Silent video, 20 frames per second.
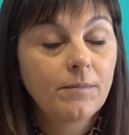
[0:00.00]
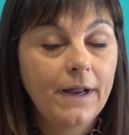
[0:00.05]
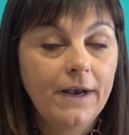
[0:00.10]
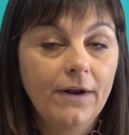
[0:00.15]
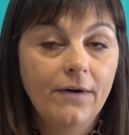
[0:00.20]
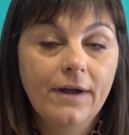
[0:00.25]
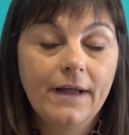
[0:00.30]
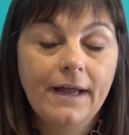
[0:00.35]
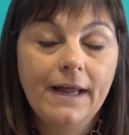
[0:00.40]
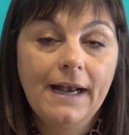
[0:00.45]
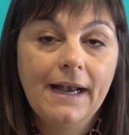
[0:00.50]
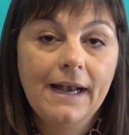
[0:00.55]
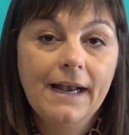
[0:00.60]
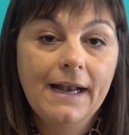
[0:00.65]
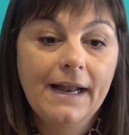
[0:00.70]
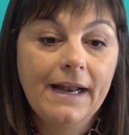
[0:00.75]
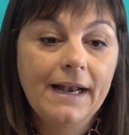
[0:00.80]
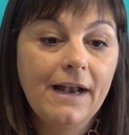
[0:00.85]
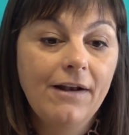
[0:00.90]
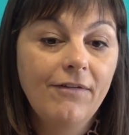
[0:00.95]
Bueno,
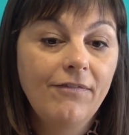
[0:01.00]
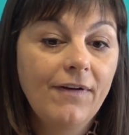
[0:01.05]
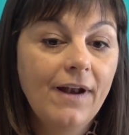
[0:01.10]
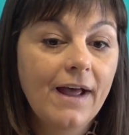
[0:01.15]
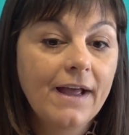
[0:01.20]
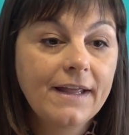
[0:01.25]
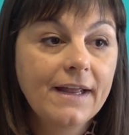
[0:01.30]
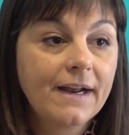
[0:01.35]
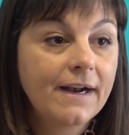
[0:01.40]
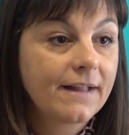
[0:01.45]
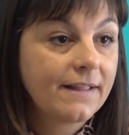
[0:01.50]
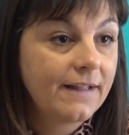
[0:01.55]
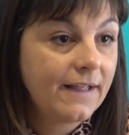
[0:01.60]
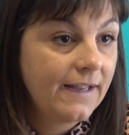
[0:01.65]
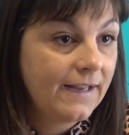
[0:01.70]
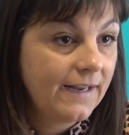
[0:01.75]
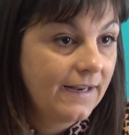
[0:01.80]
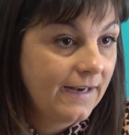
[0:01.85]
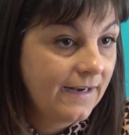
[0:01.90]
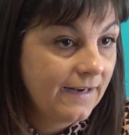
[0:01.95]
en, el flyer
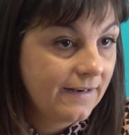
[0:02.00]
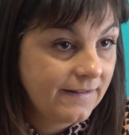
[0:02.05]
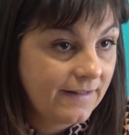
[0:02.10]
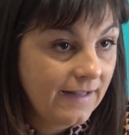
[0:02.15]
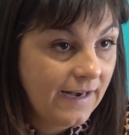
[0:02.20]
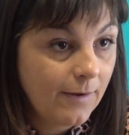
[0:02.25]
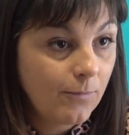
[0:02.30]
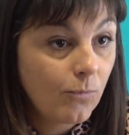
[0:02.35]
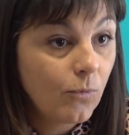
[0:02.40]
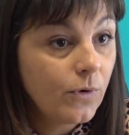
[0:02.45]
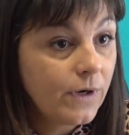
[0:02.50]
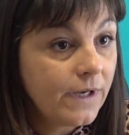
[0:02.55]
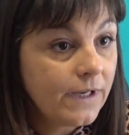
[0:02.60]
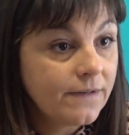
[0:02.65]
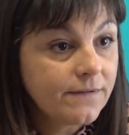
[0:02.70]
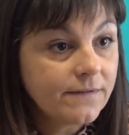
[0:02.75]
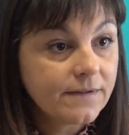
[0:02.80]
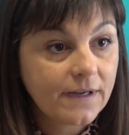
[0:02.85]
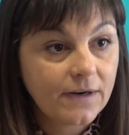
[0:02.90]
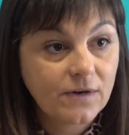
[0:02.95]
de, la
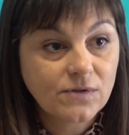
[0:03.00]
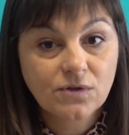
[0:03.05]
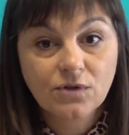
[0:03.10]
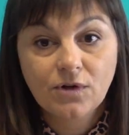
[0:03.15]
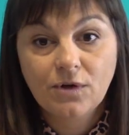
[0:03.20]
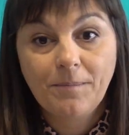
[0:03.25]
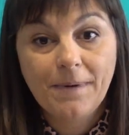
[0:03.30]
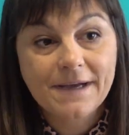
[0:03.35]
MUNI que nosotros